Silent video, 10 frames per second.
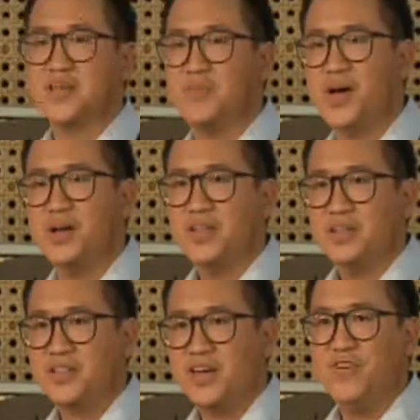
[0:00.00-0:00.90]
sama
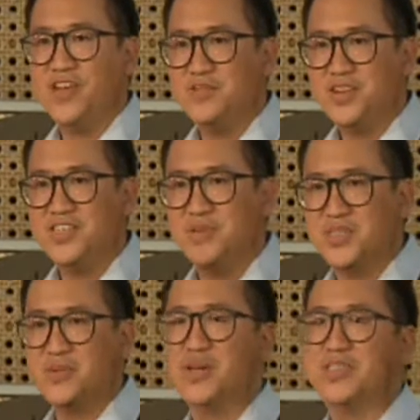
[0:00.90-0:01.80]
travel Indonesia
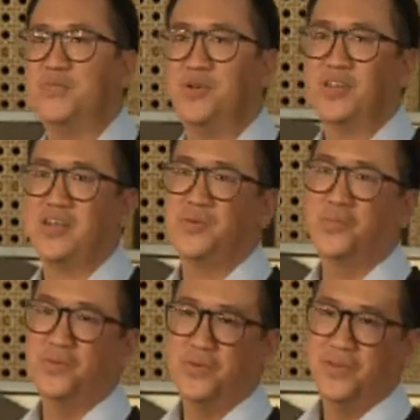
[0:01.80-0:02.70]
bisa baca blognya kamu.